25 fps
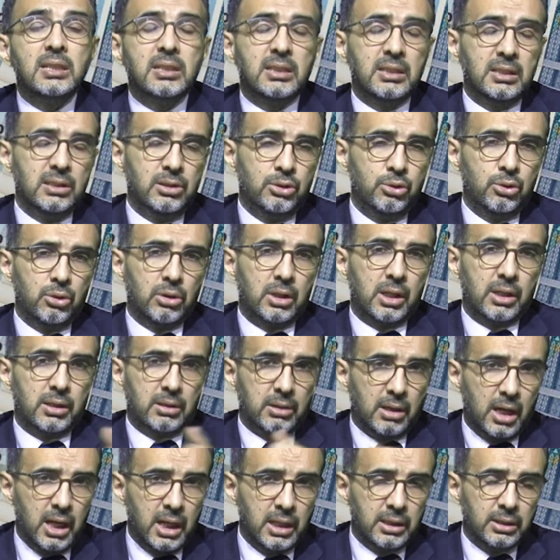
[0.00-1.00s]
sığınıyorlar.
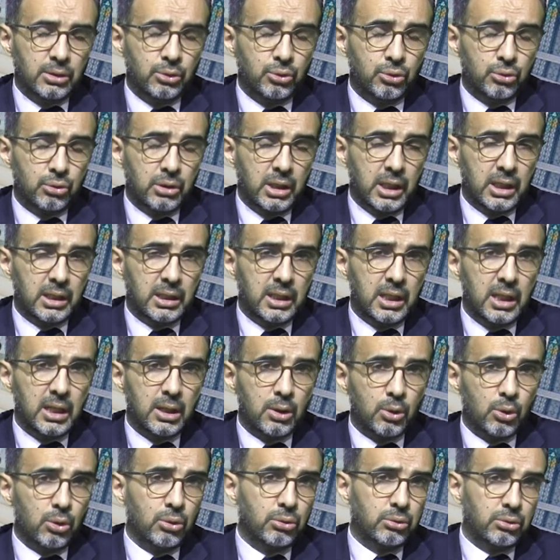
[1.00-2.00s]
Aynı Türkiye'de
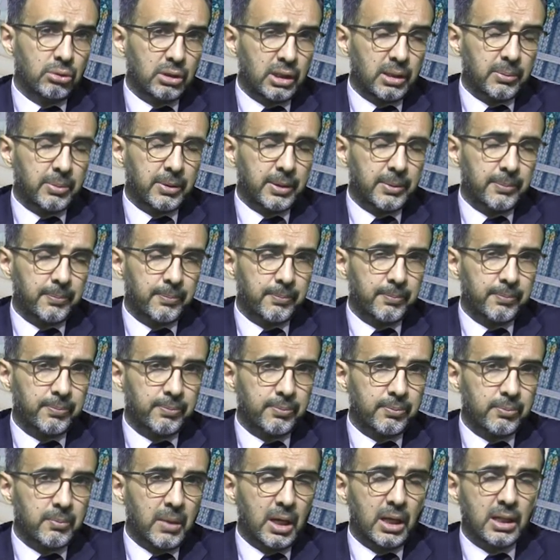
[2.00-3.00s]
olduğu gibi.
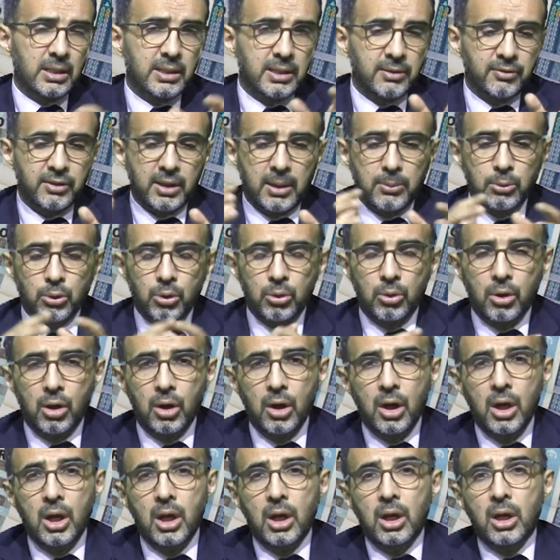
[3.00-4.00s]
Maalesef tablo bu.
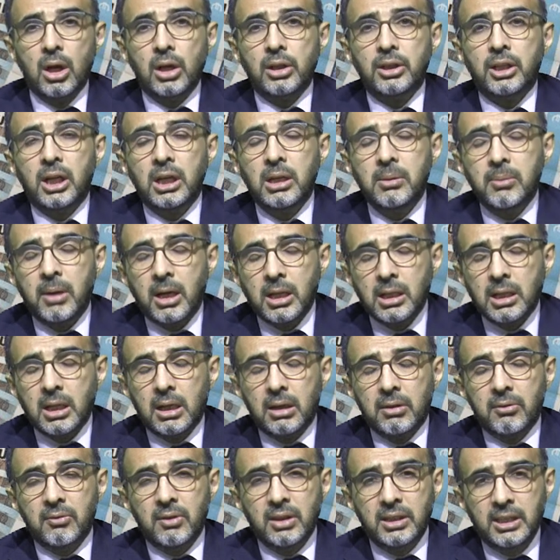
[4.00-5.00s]

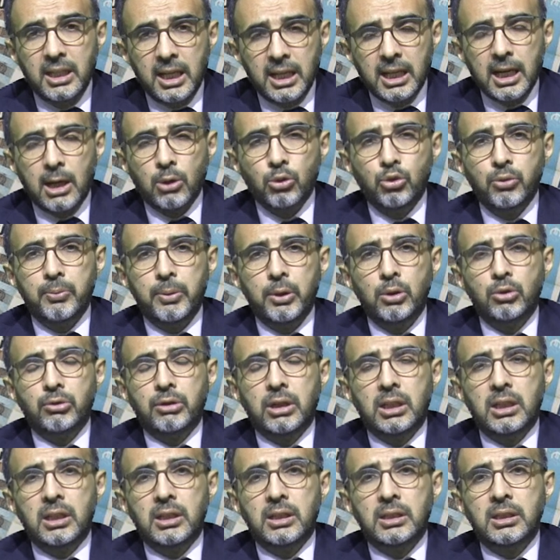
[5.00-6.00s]
Danimarka ve diğer Avrupa
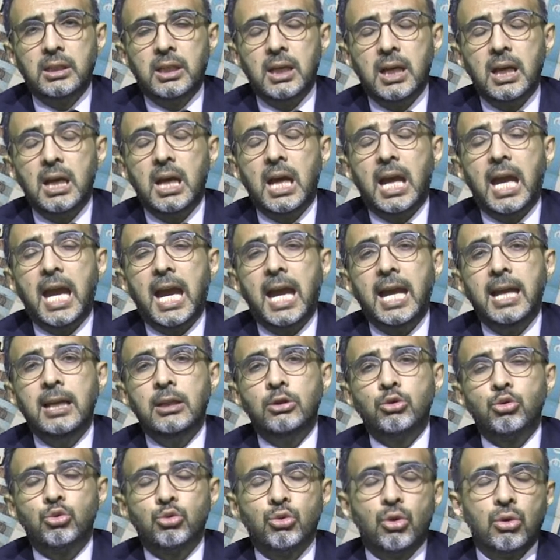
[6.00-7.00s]
ülkelerinde
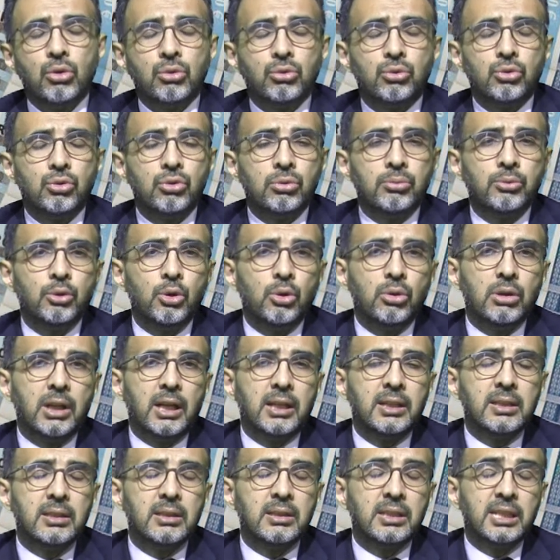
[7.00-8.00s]
en zor durumda
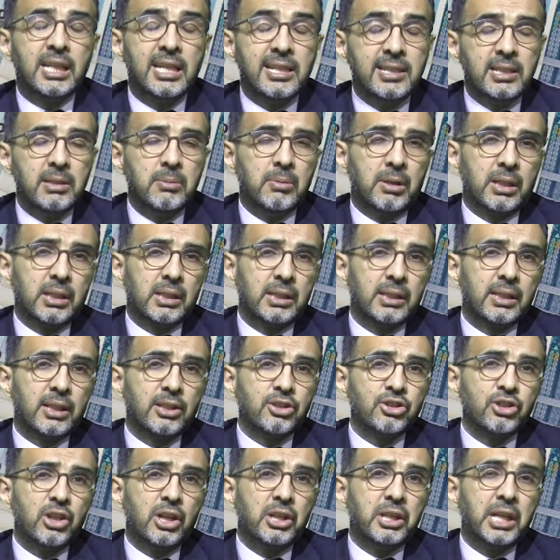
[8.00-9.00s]
olan kesim
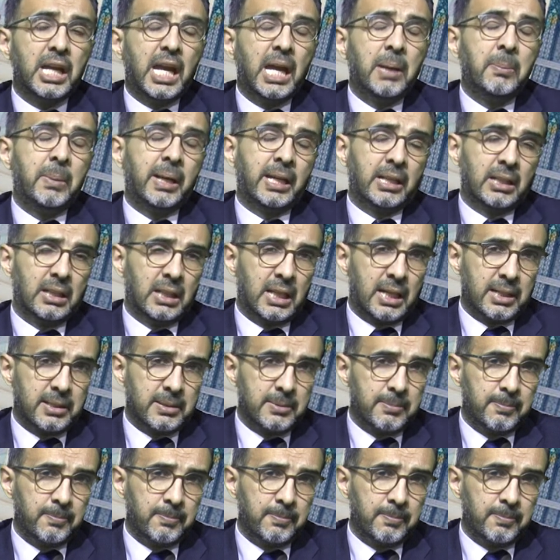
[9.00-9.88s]
arkadaşlar emekliler.